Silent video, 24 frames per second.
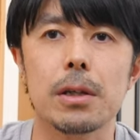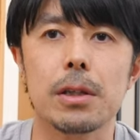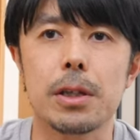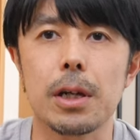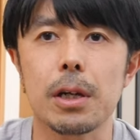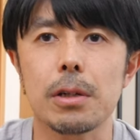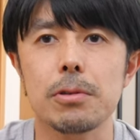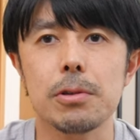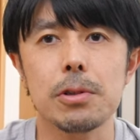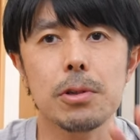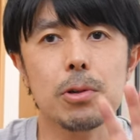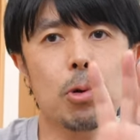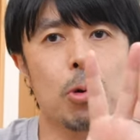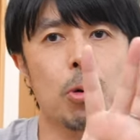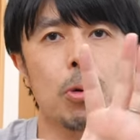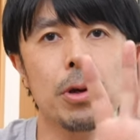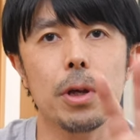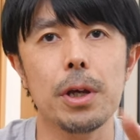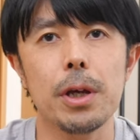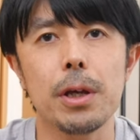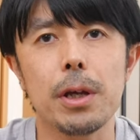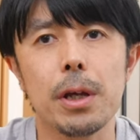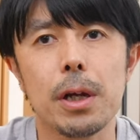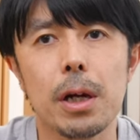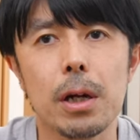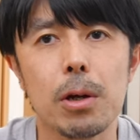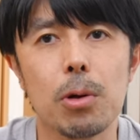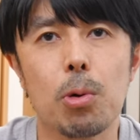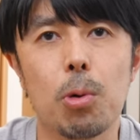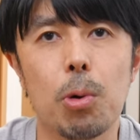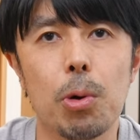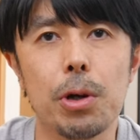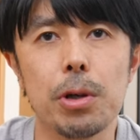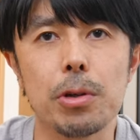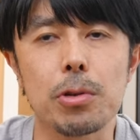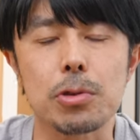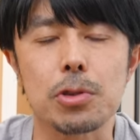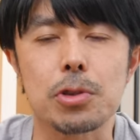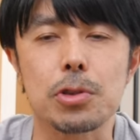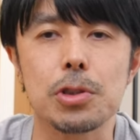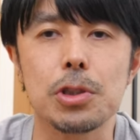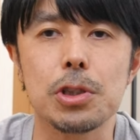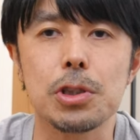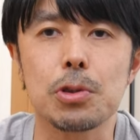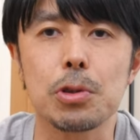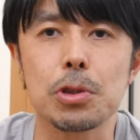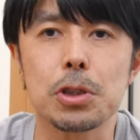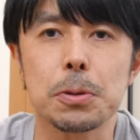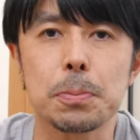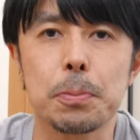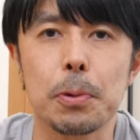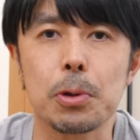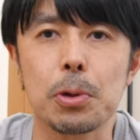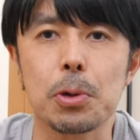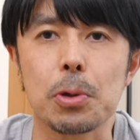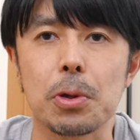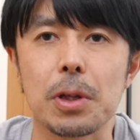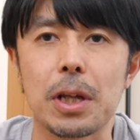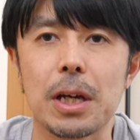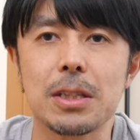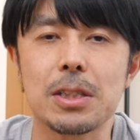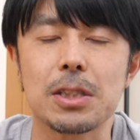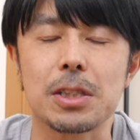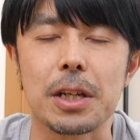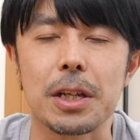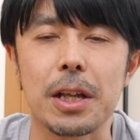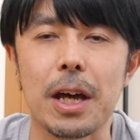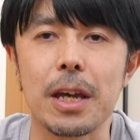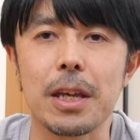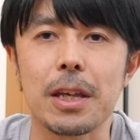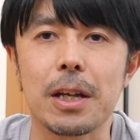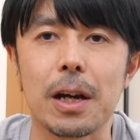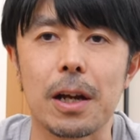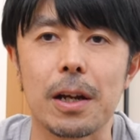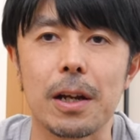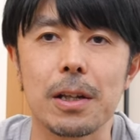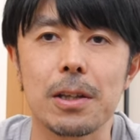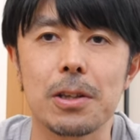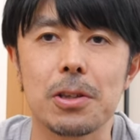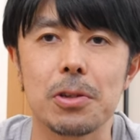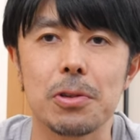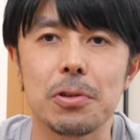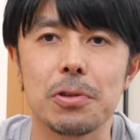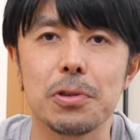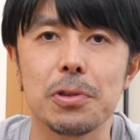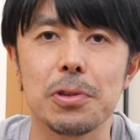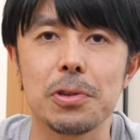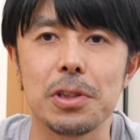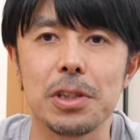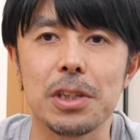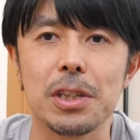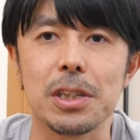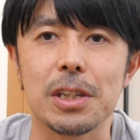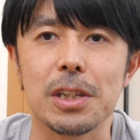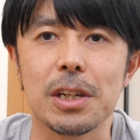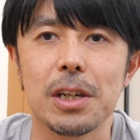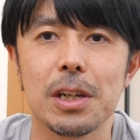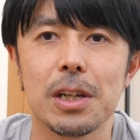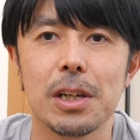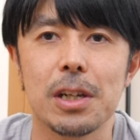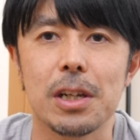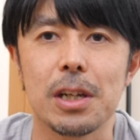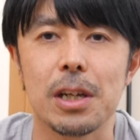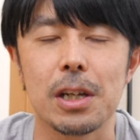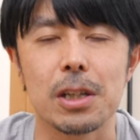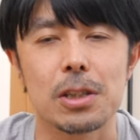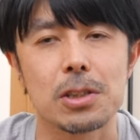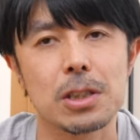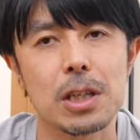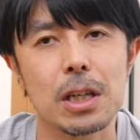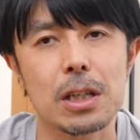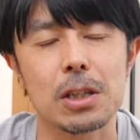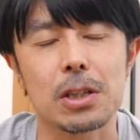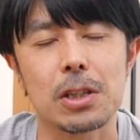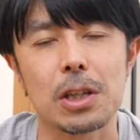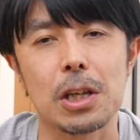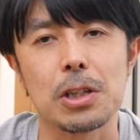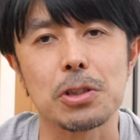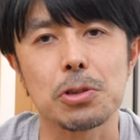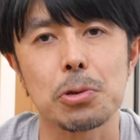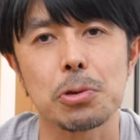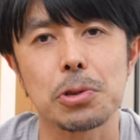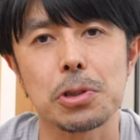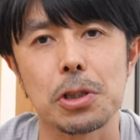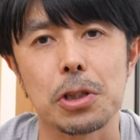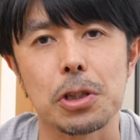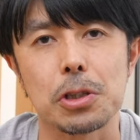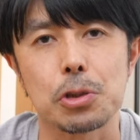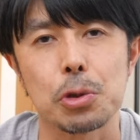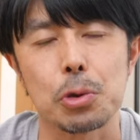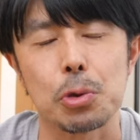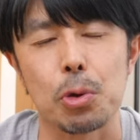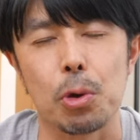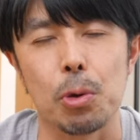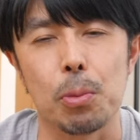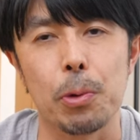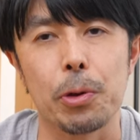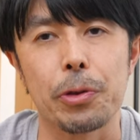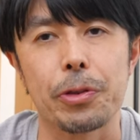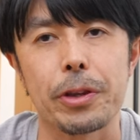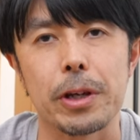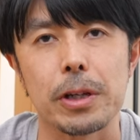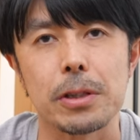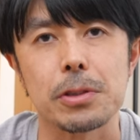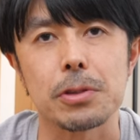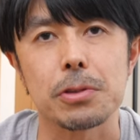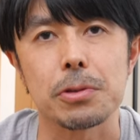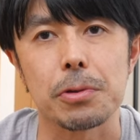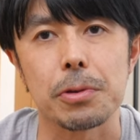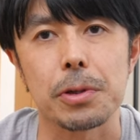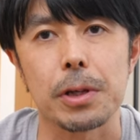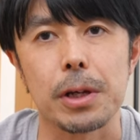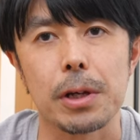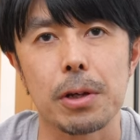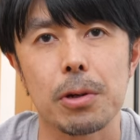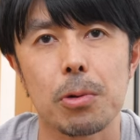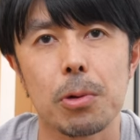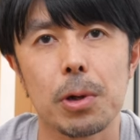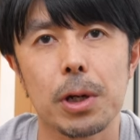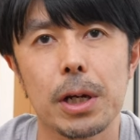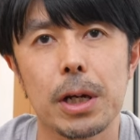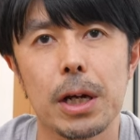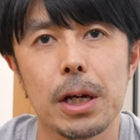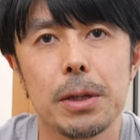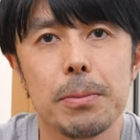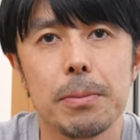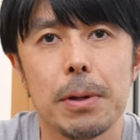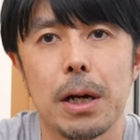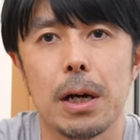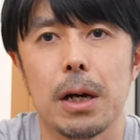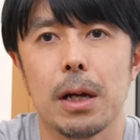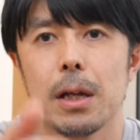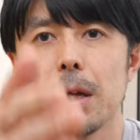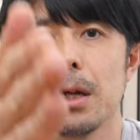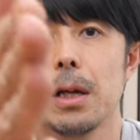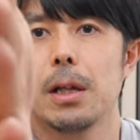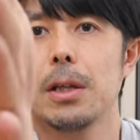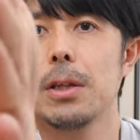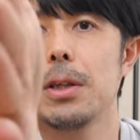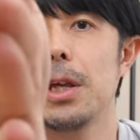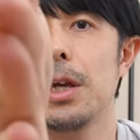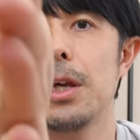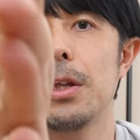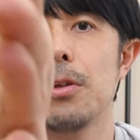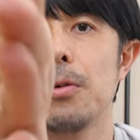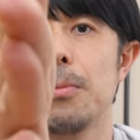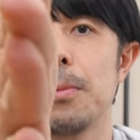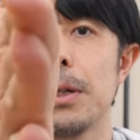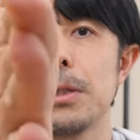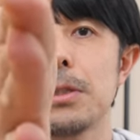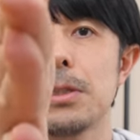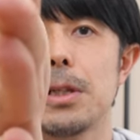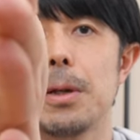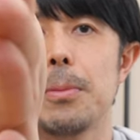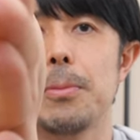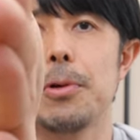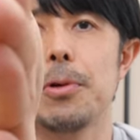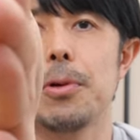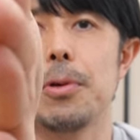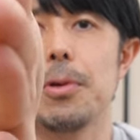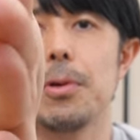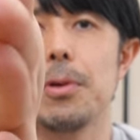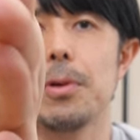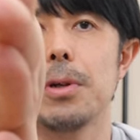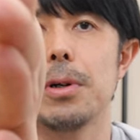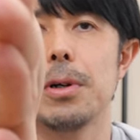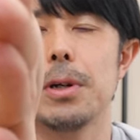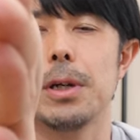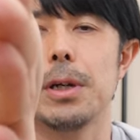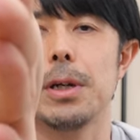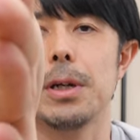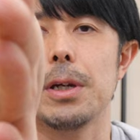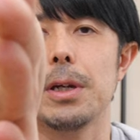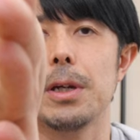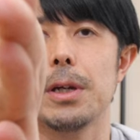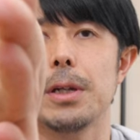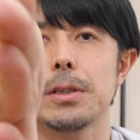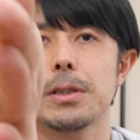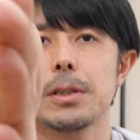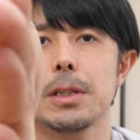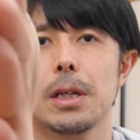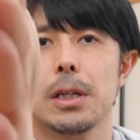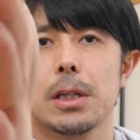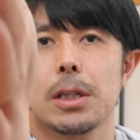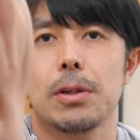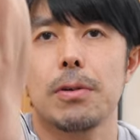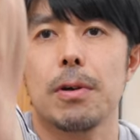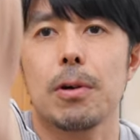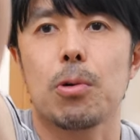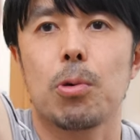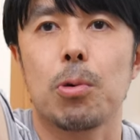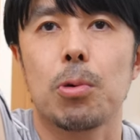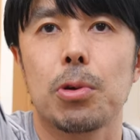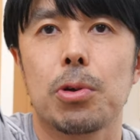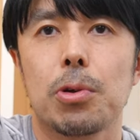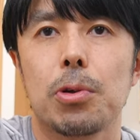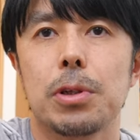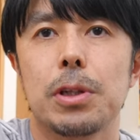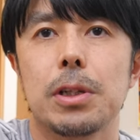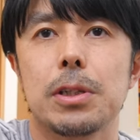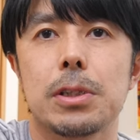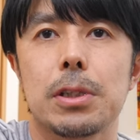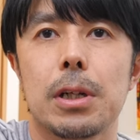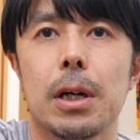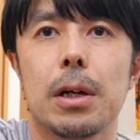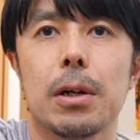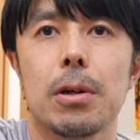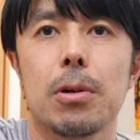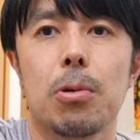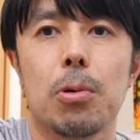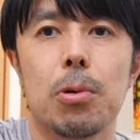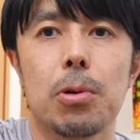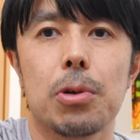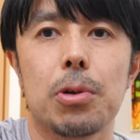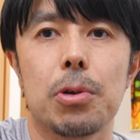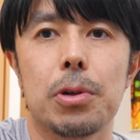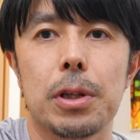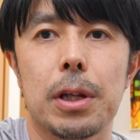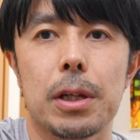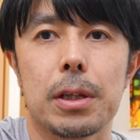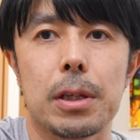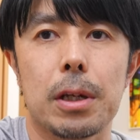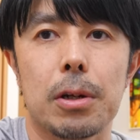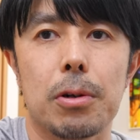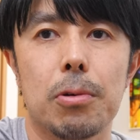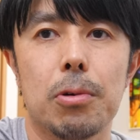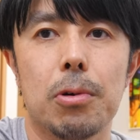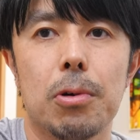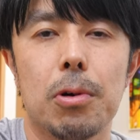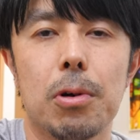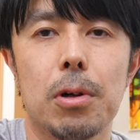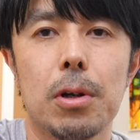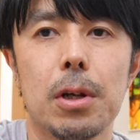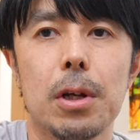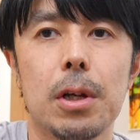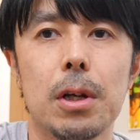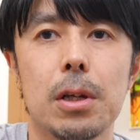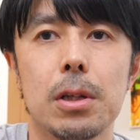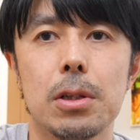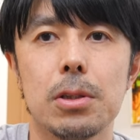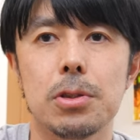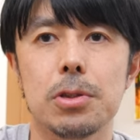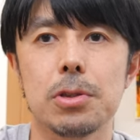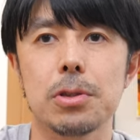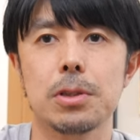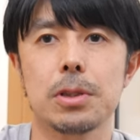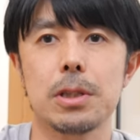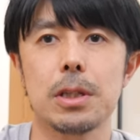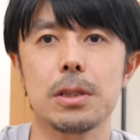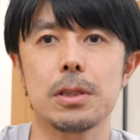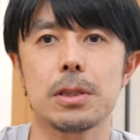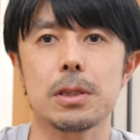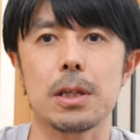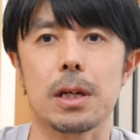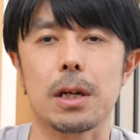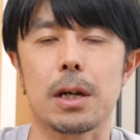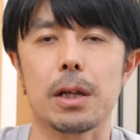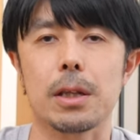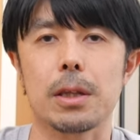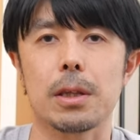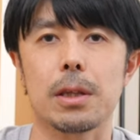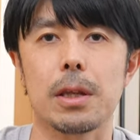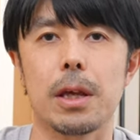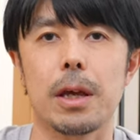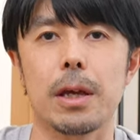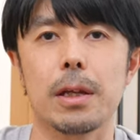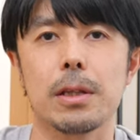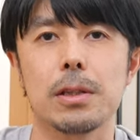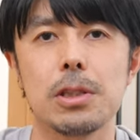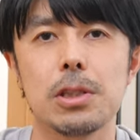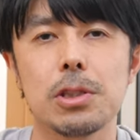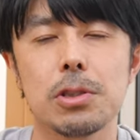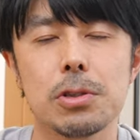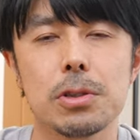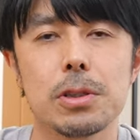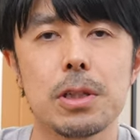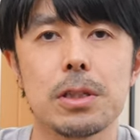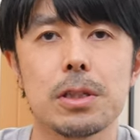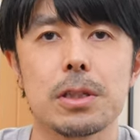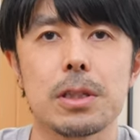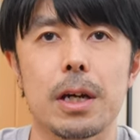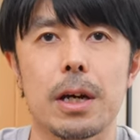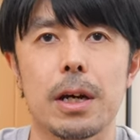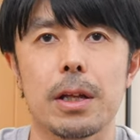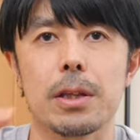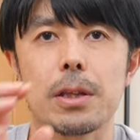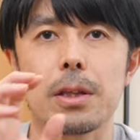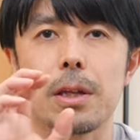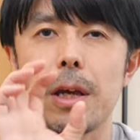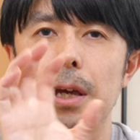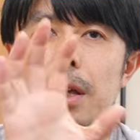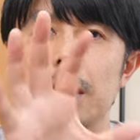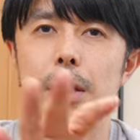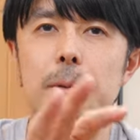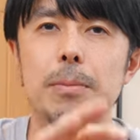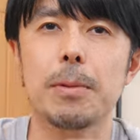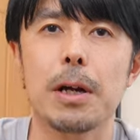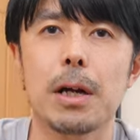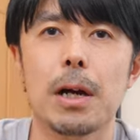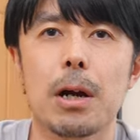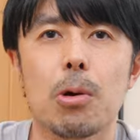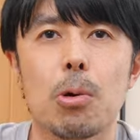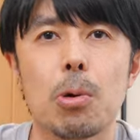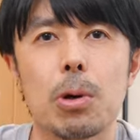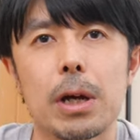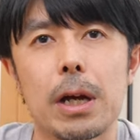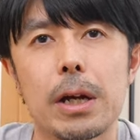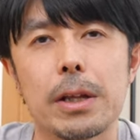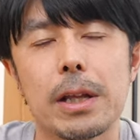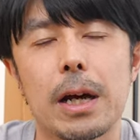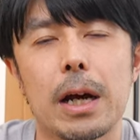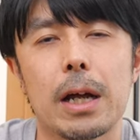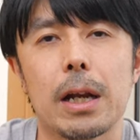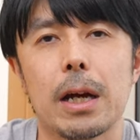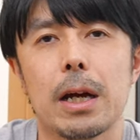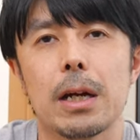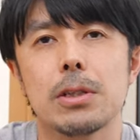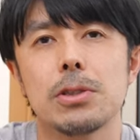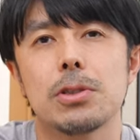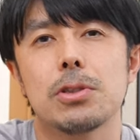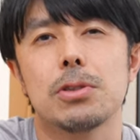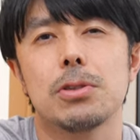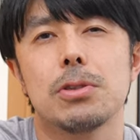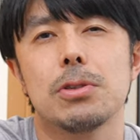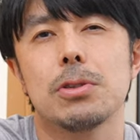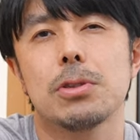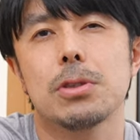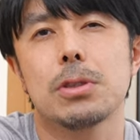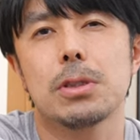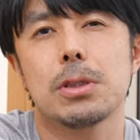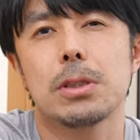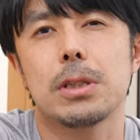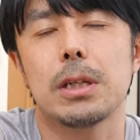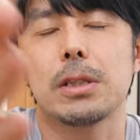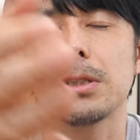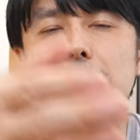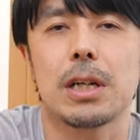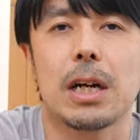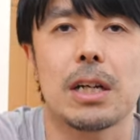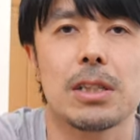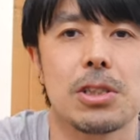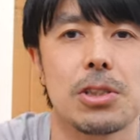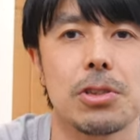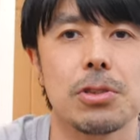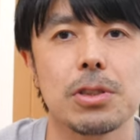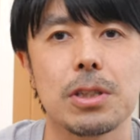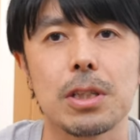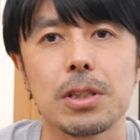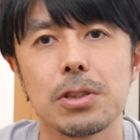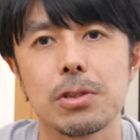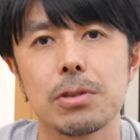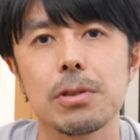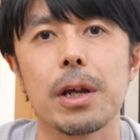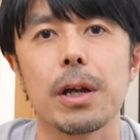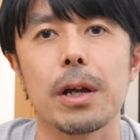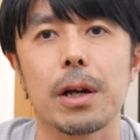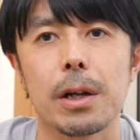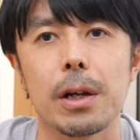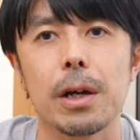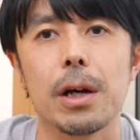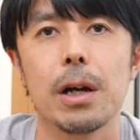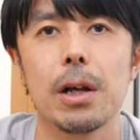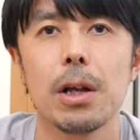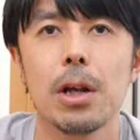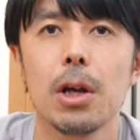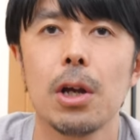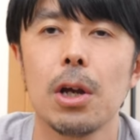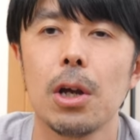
逆にこの辺が声のスイートスポットなんじゃないかなっていうふうに、さっき検証しててちょっと思ったんですよね。これが今、手伸ばしても、さっきはこの距離でした。この距離だったのを、10センチ下がって、20センチ下がって、今がこれが70センチ、80センチぐらいかな。